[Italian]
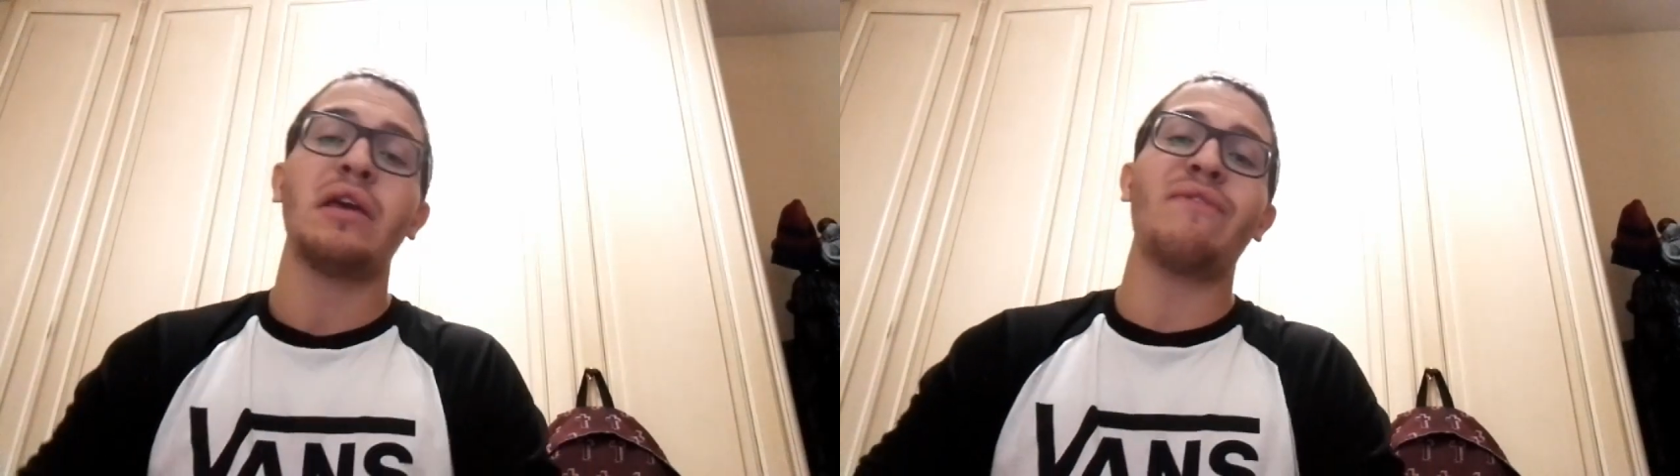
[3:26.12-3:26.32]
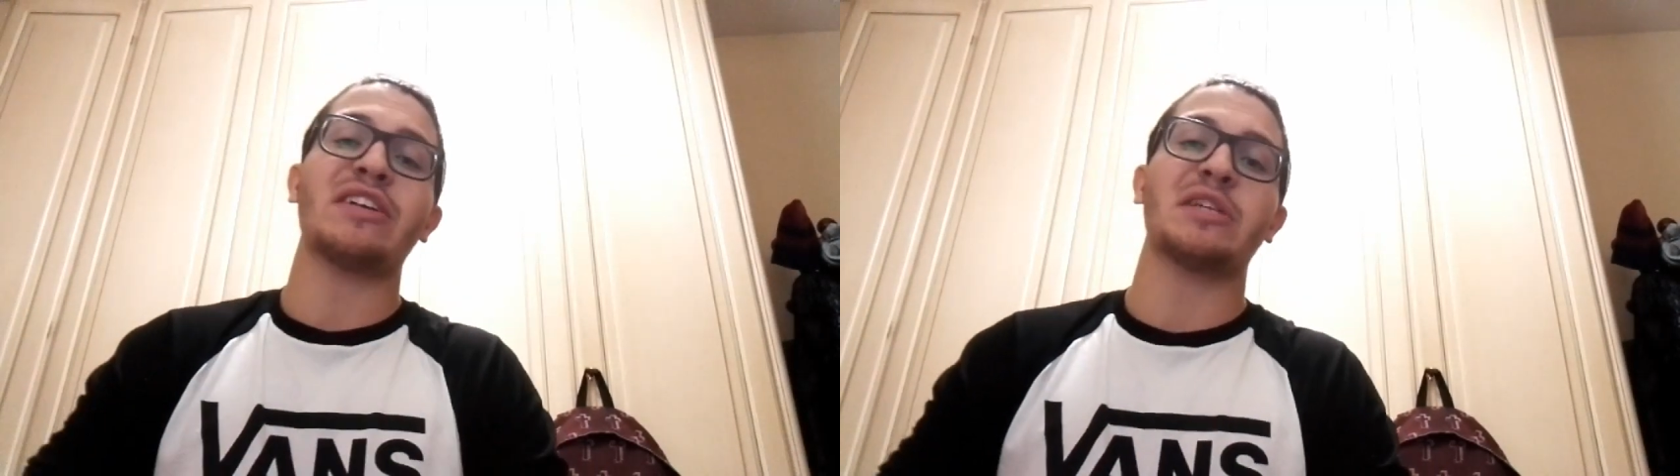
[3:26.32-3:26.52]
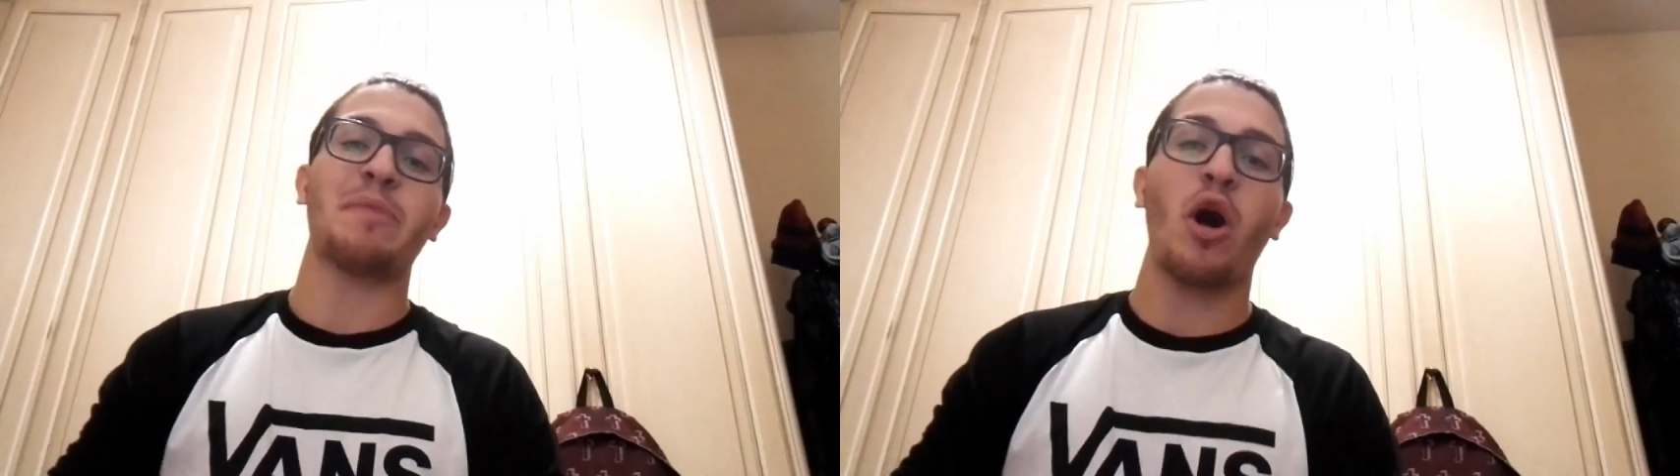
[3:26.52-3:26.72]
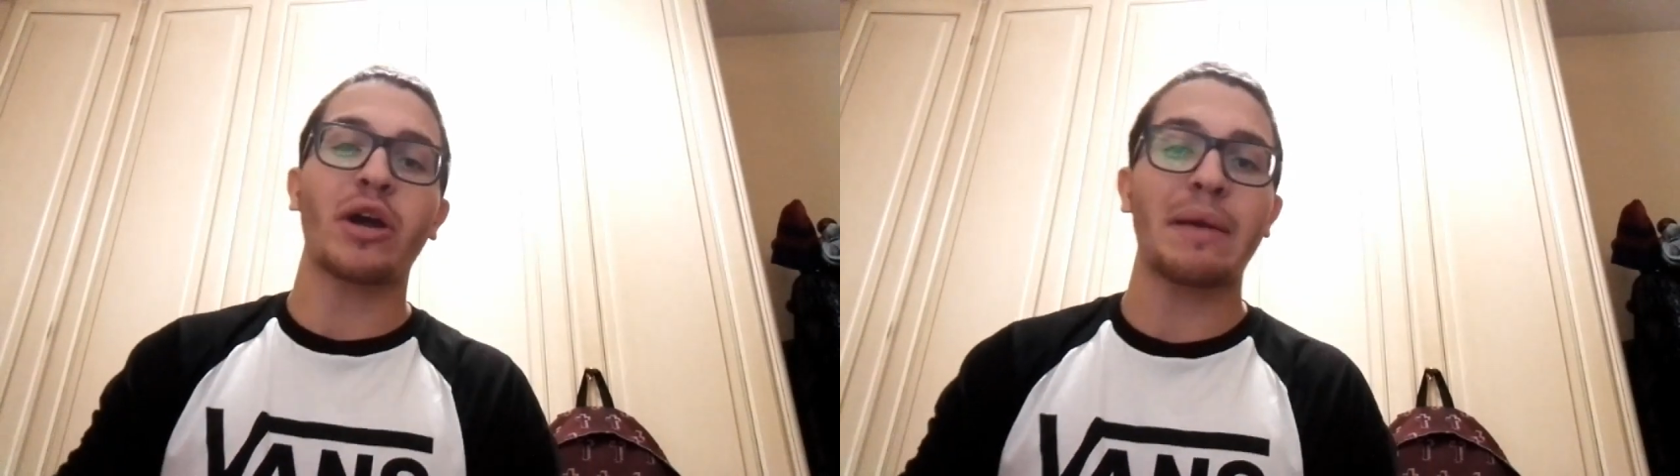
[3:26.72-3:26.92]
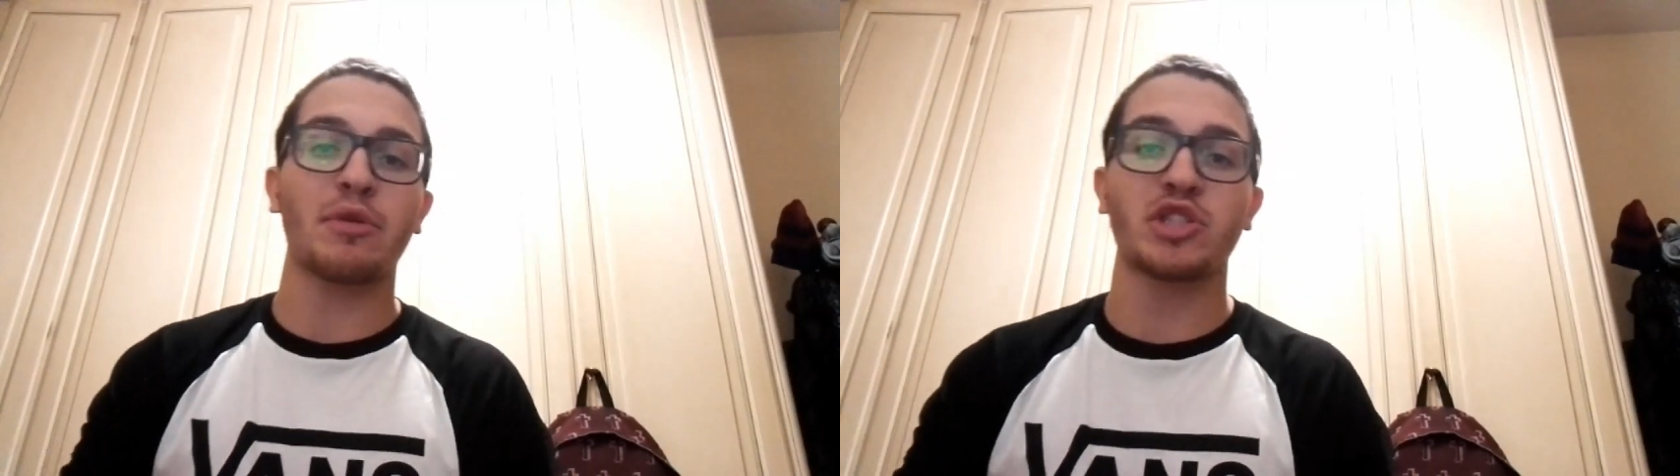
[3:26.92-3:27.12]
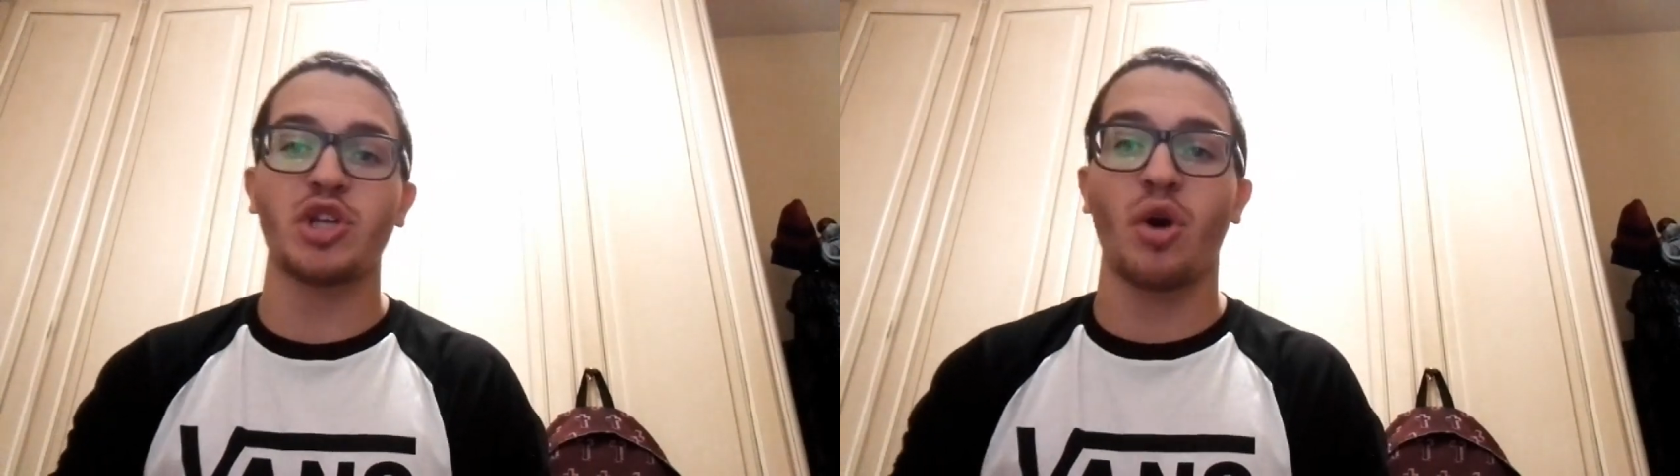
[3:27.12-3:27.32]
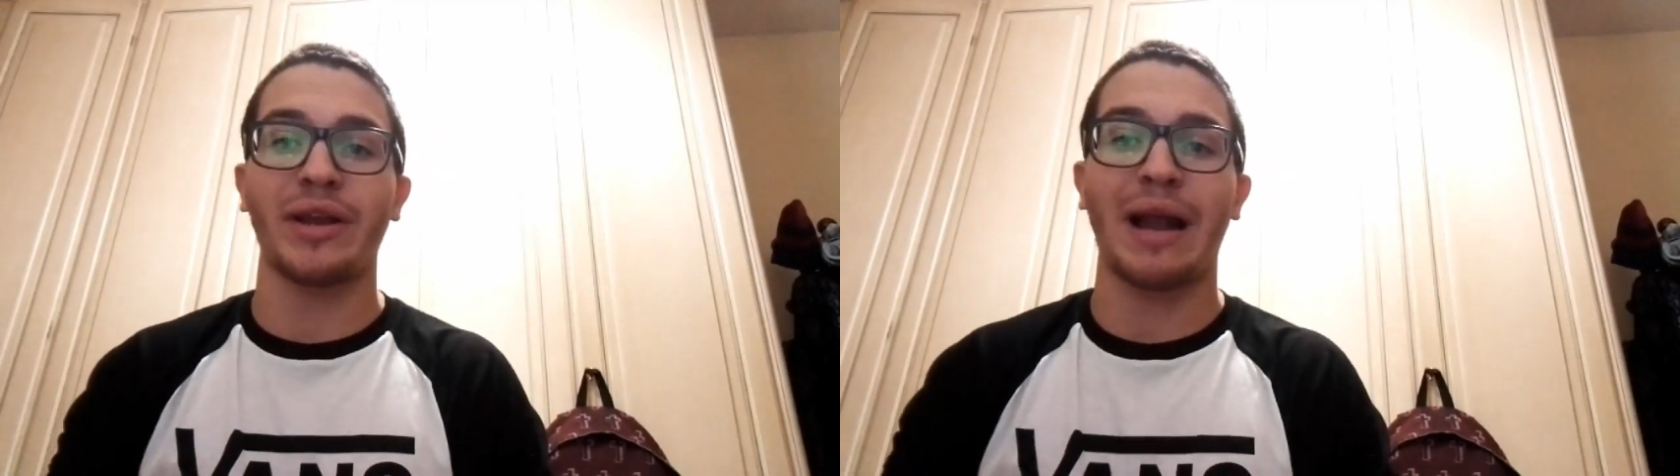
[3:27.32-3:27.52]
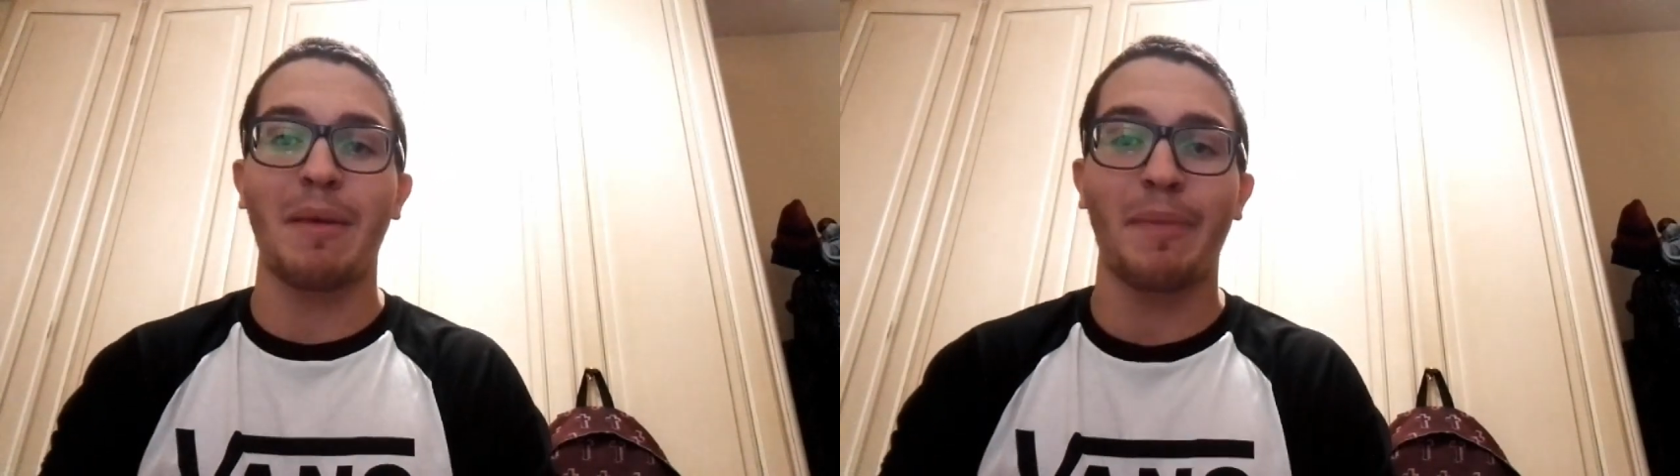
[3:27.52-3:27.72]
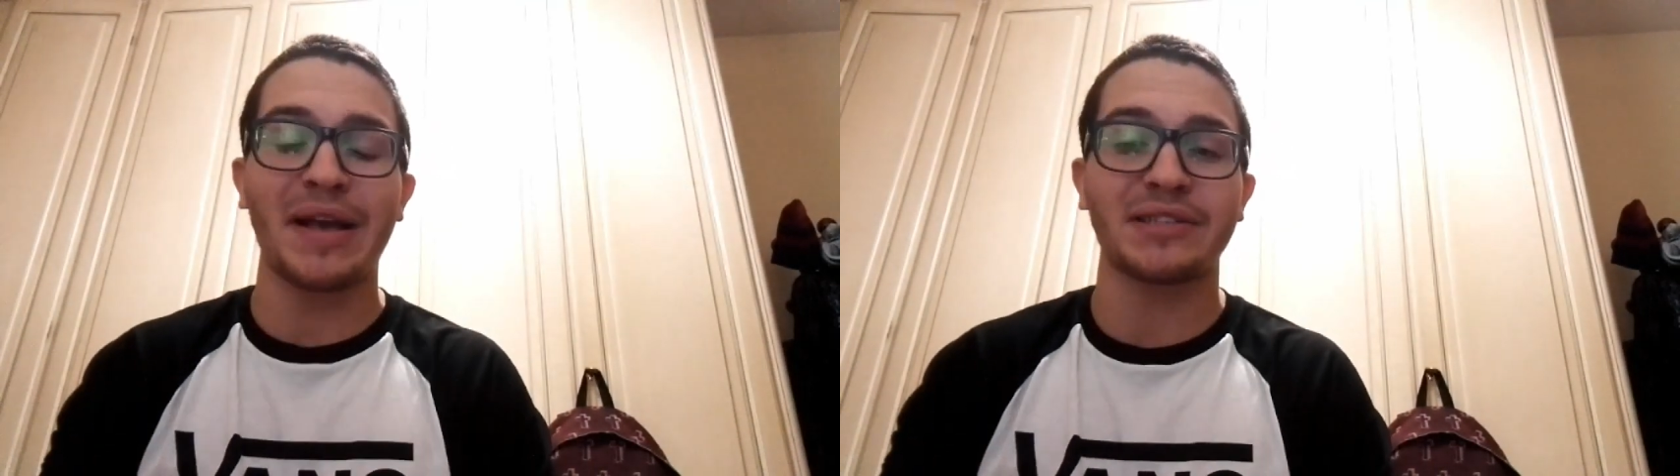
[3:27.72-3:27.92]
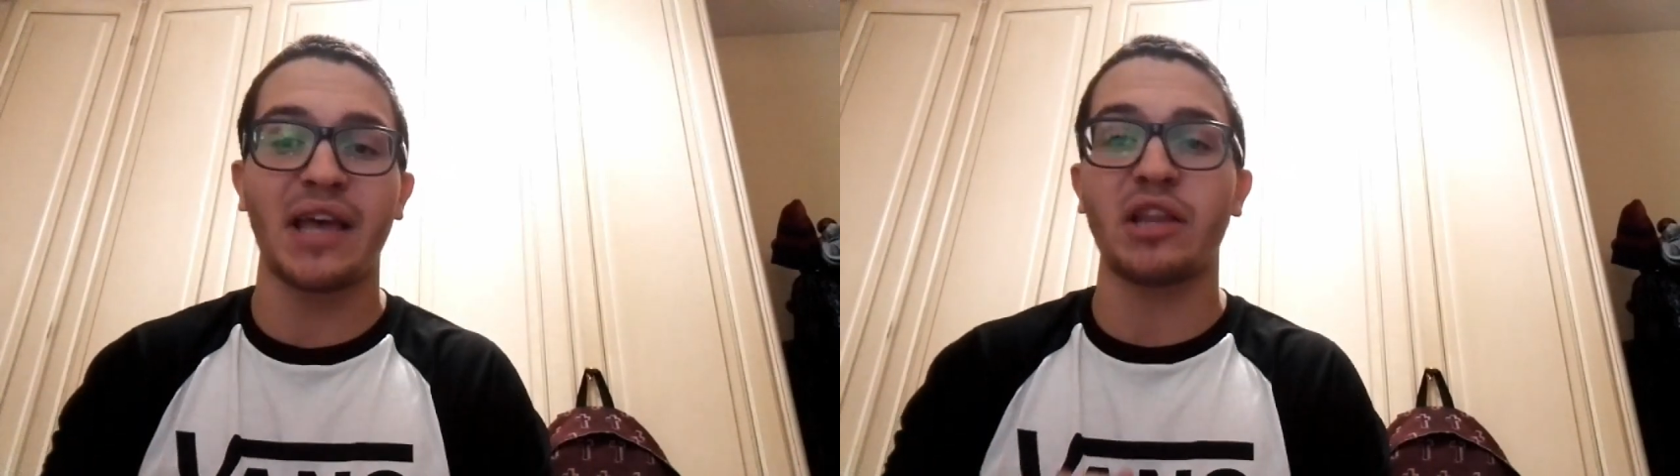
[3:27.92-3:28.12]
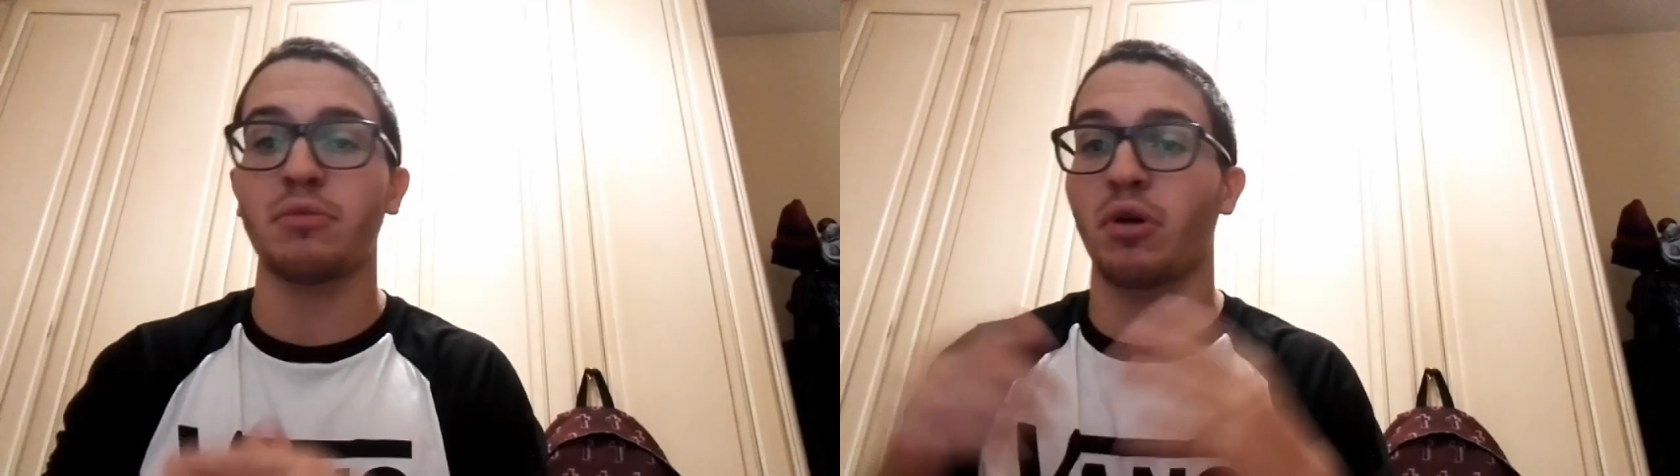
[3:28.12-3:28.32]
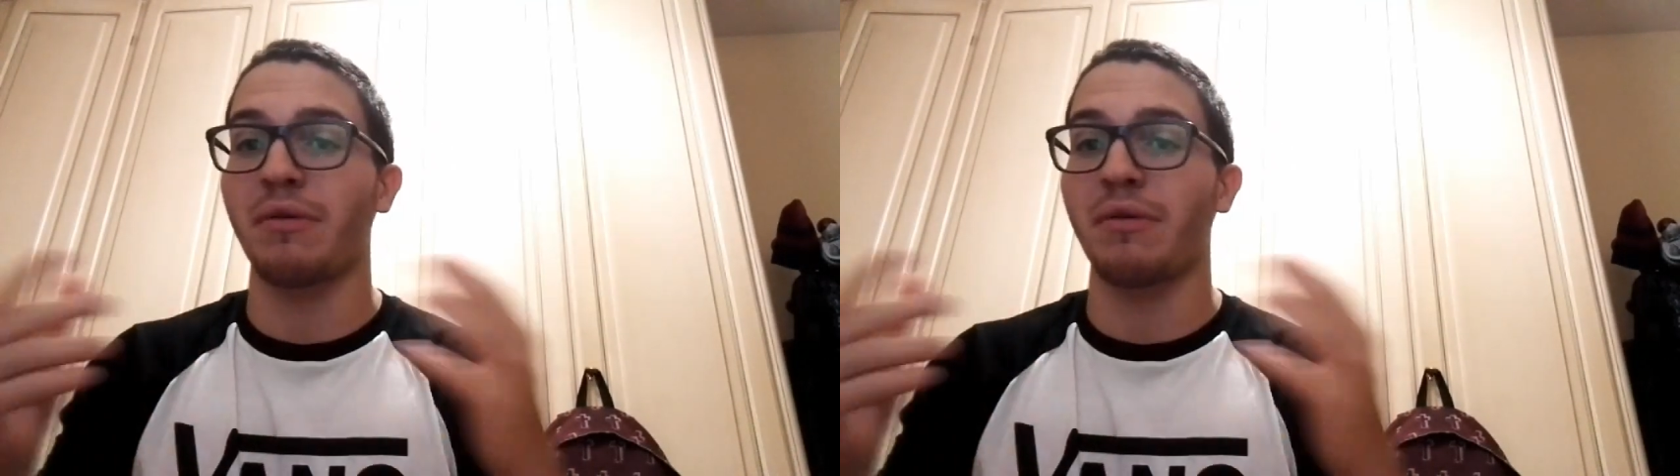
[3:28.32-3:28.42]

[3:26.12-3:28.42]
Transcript: Invece, poche emozioni al Mapai Stadium,